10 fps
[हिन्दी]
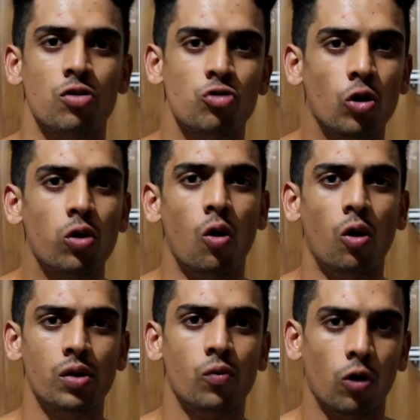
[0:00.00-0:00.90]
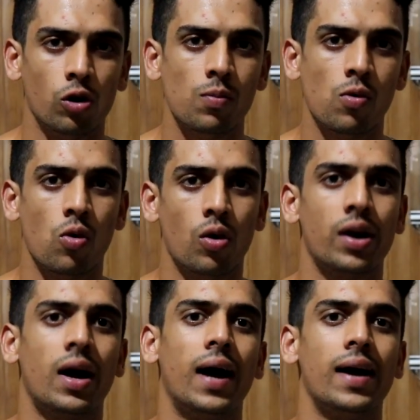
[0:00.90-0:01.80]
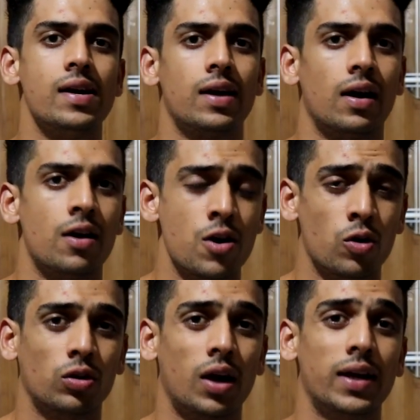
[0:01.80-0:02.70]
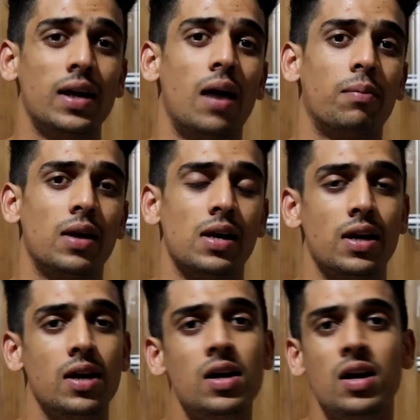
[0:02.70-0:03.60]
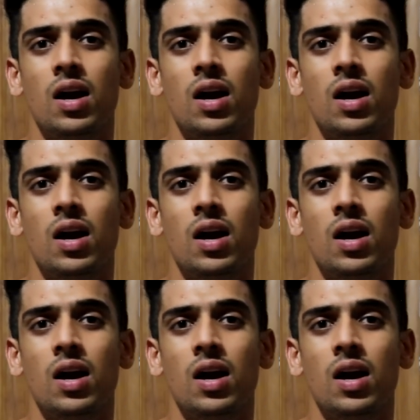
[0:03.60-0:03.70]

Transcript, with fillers: जो लो इन वॉल्यूम हो एंड हाई इन कैलरी हो ताकि आपके लिए